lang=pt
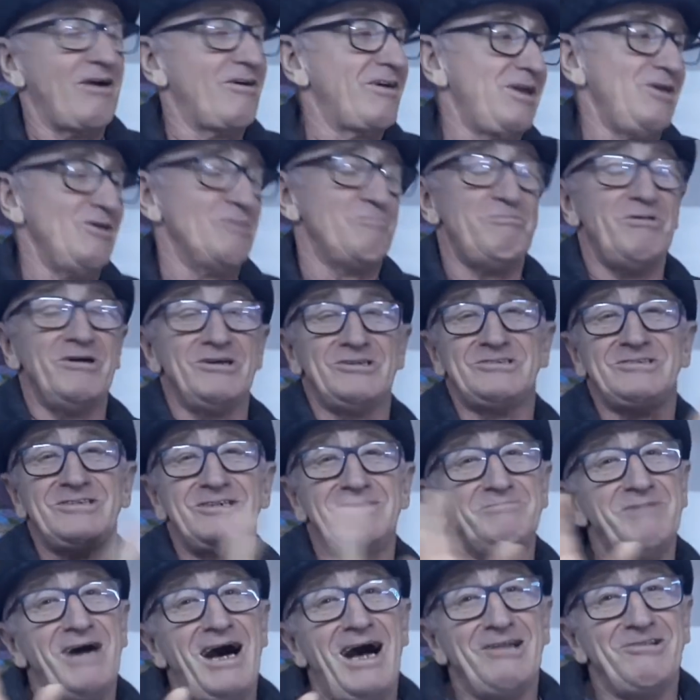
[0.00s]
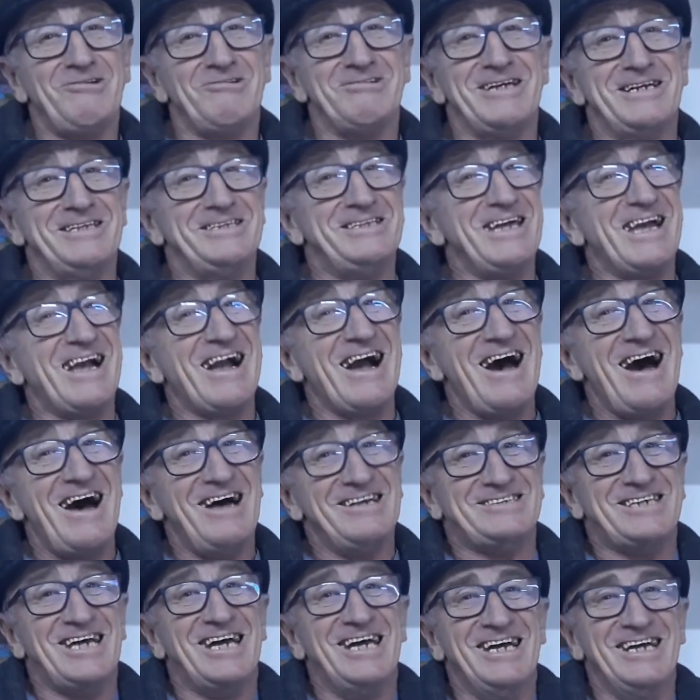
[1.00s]
um motorista. Eu posso tomar, tô dentro de
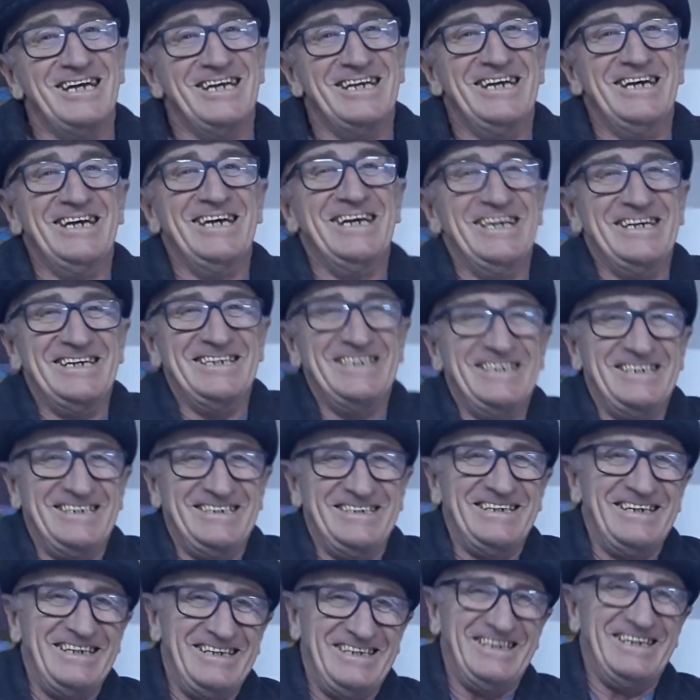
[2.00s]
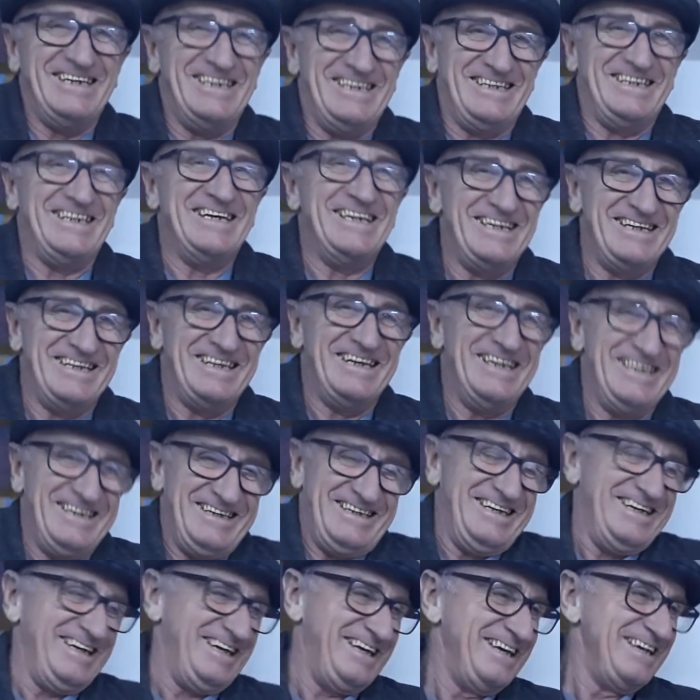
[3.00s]
casa. Vocês viram?
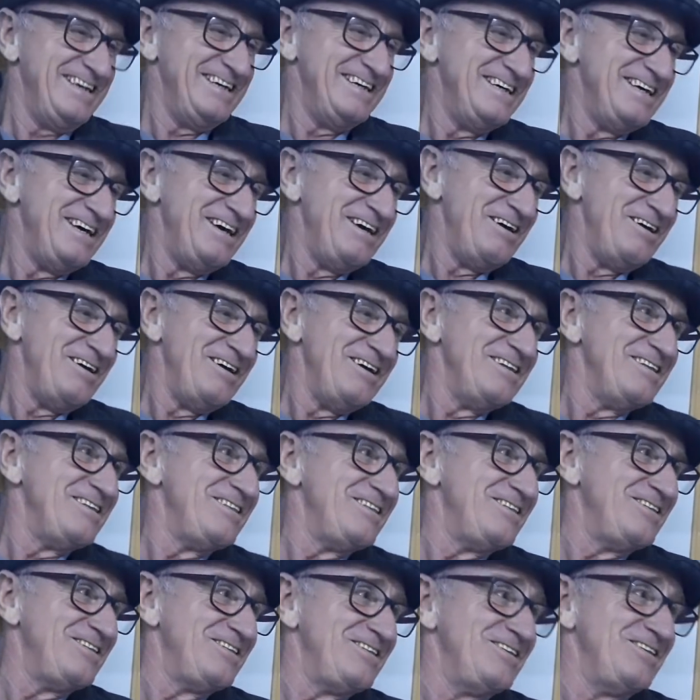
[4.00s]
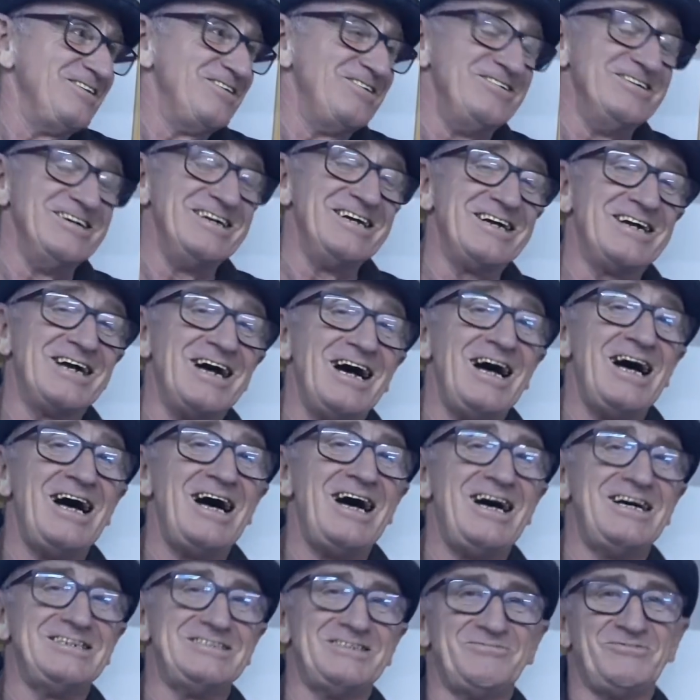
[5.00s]
Nananina não, né? Tô em casa,